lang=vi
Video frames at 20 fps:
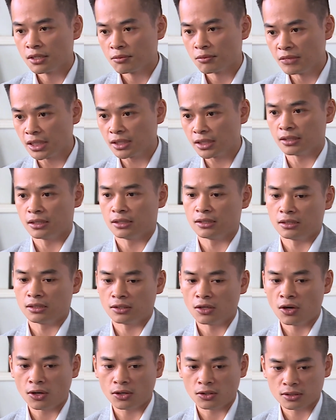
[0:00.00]
bị uh,
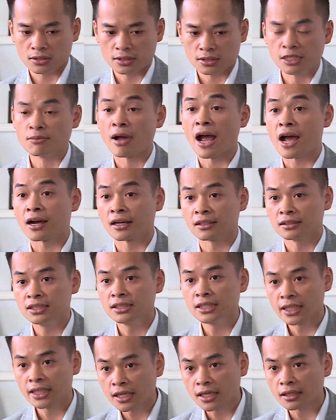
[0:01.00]
họ dìm hàng
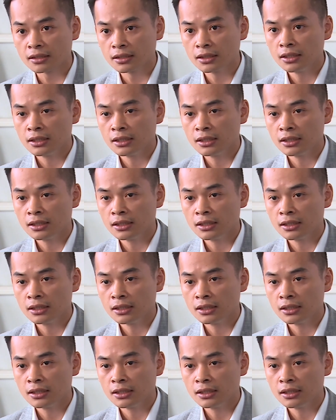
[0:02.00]
như thế kia